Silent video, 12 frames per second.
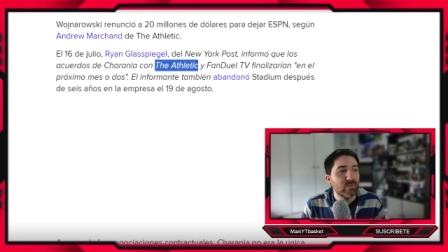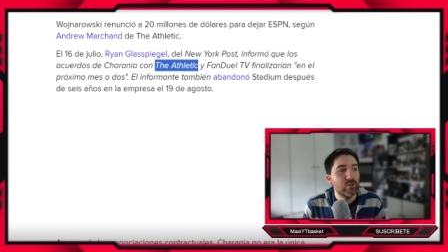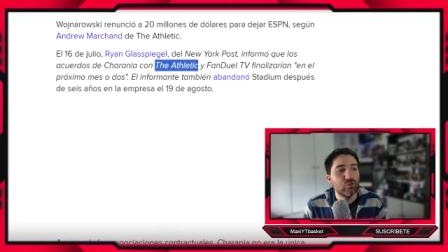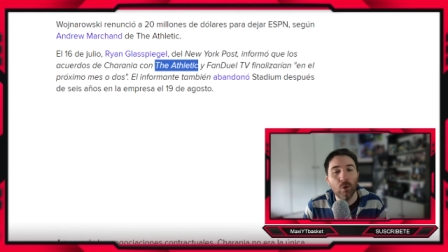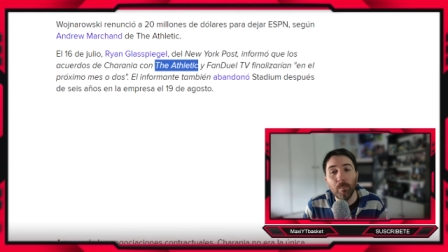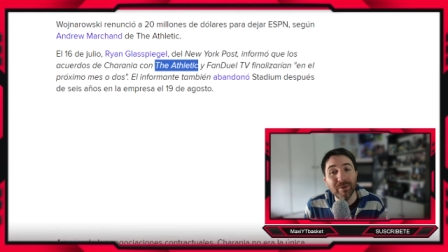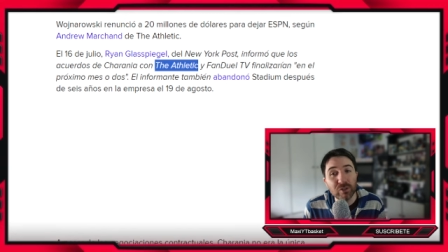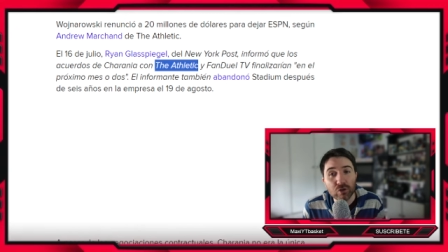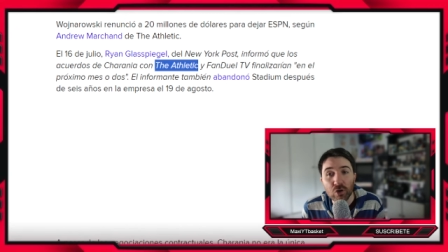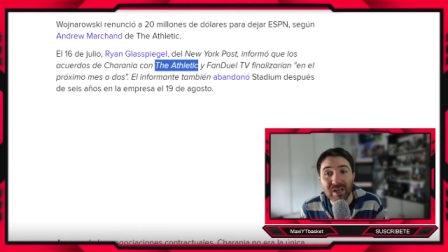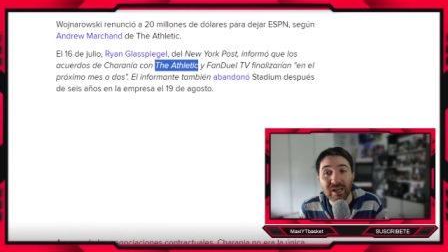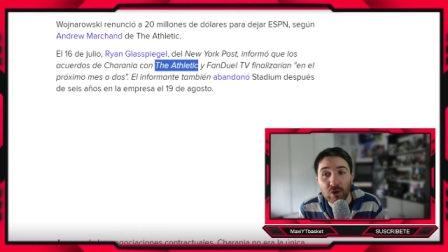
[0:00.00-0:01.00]
Sospecho
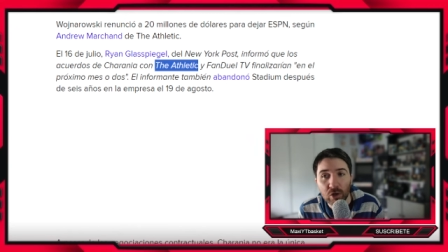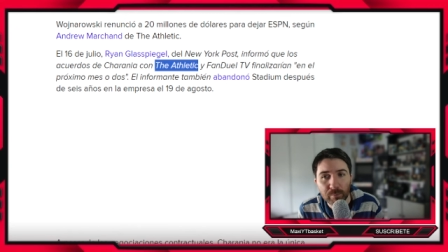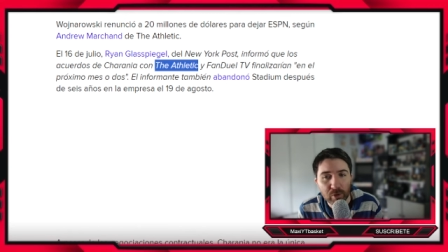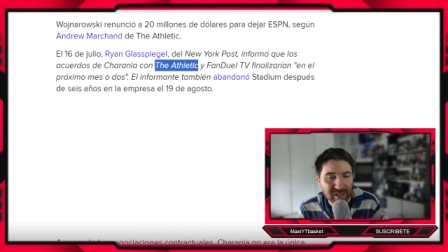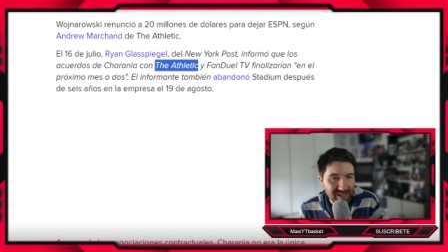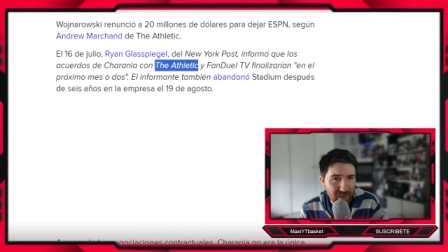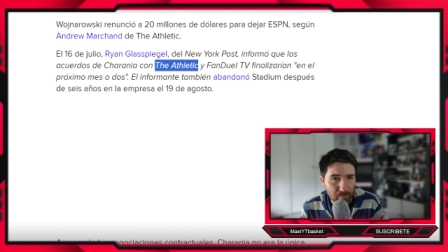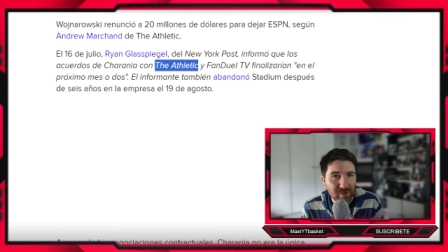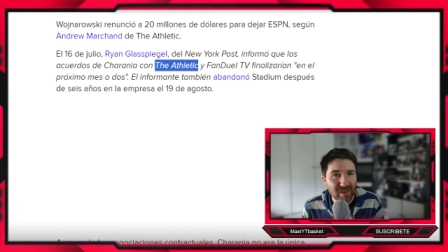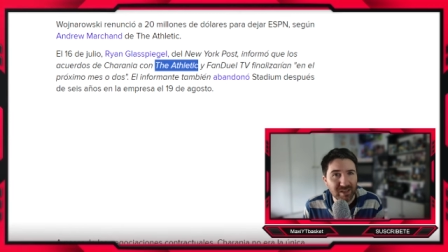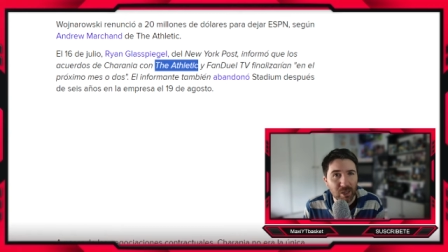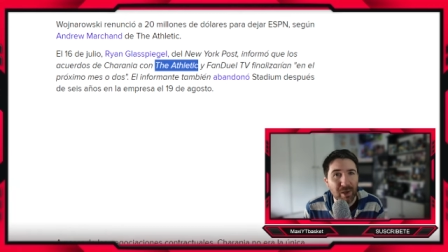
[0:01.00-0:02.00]
yo que no, porque
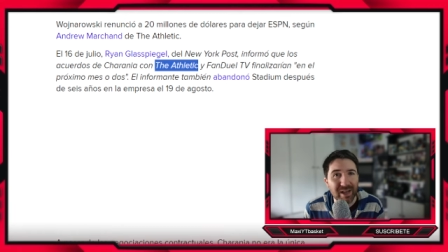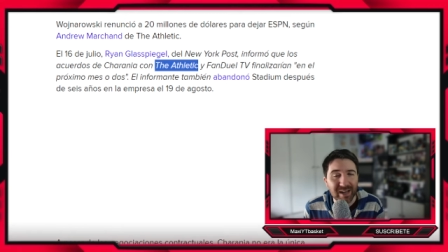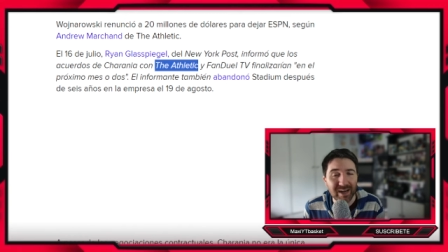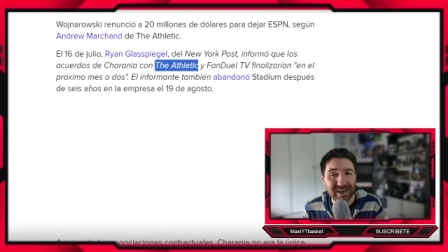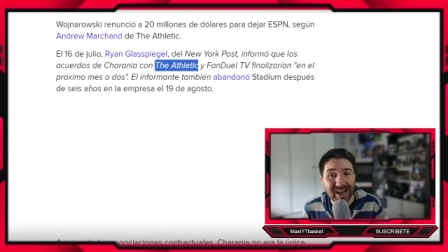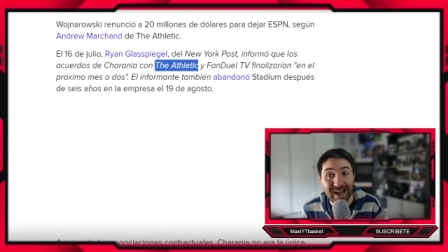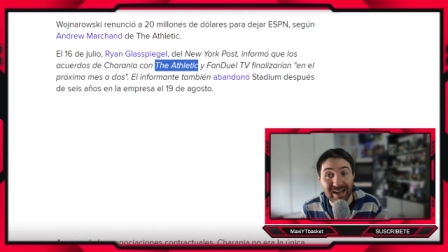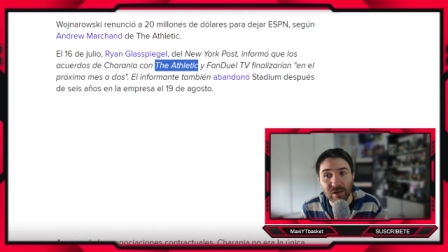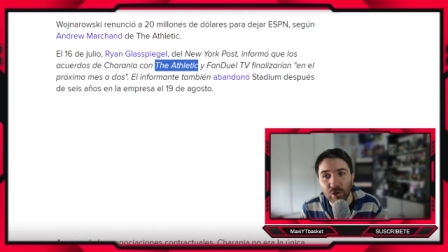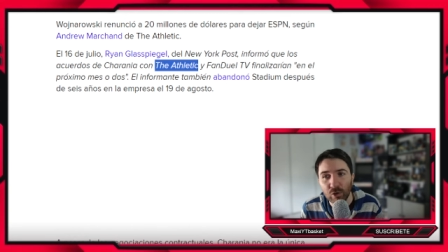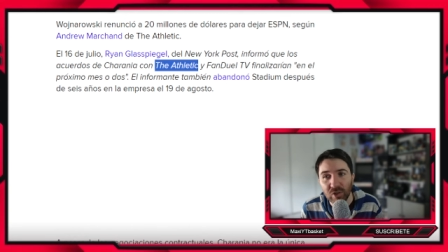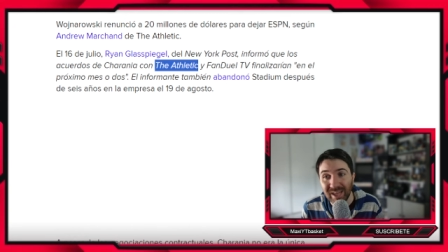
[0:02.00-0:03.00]
ESPN debe querer
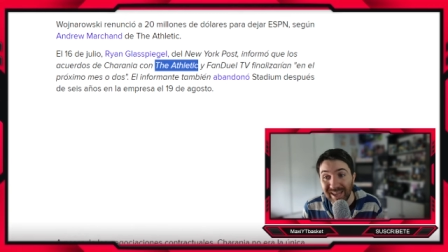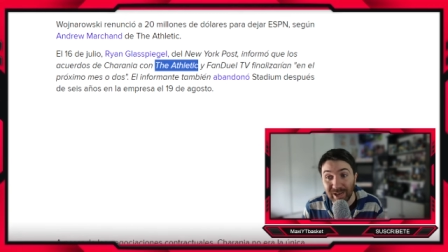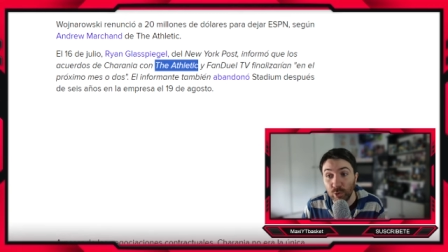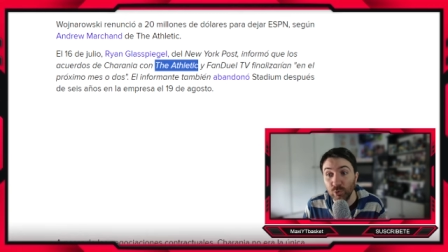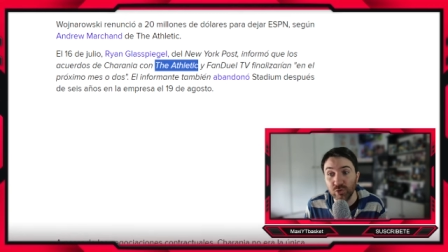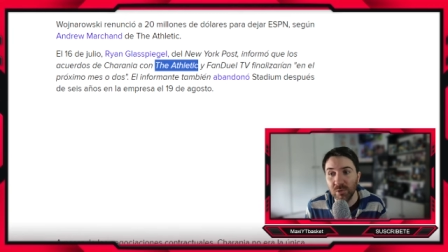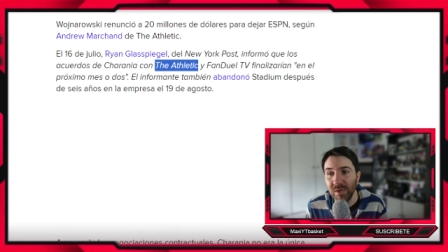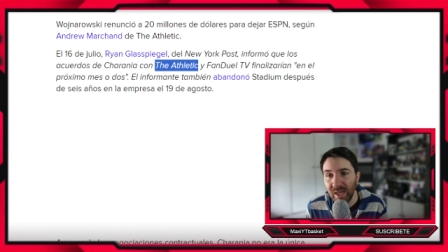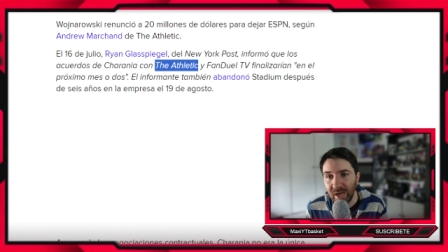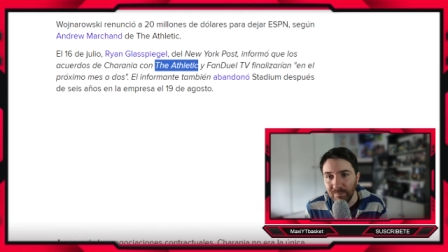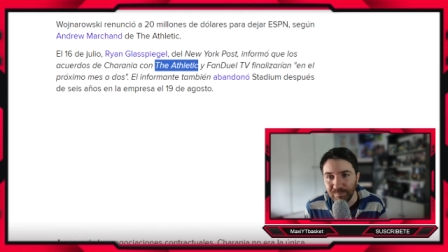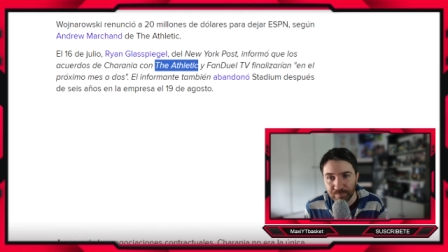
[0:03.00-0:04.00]
algo de
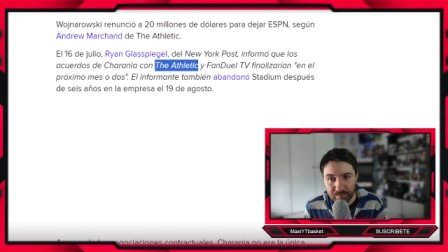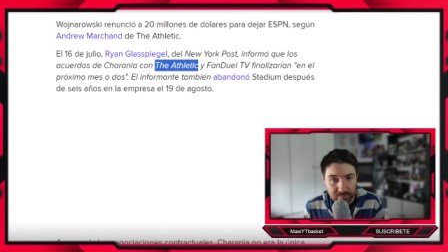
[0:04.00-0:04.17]
exclusividad,